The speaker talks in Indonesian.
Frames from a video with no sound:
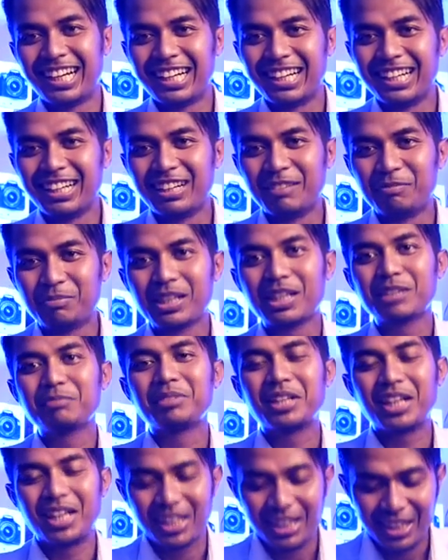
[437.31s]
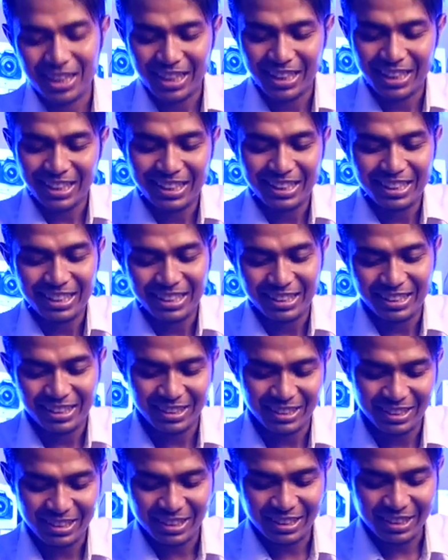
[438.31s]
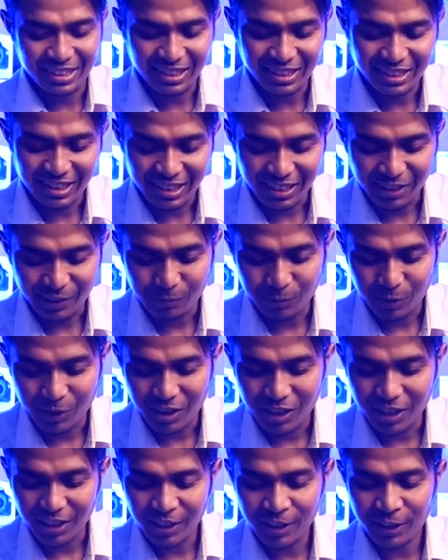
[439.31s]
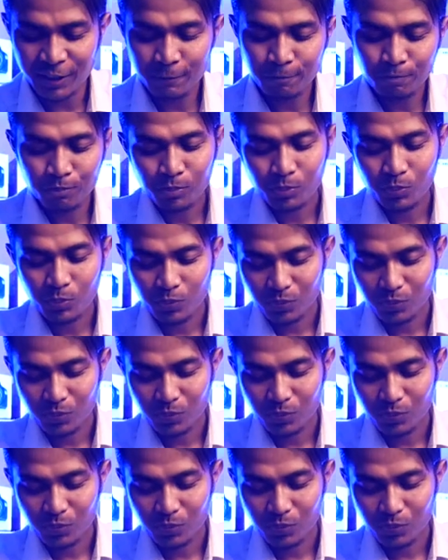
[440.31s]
eh, berat-berat uh, uh, kemudian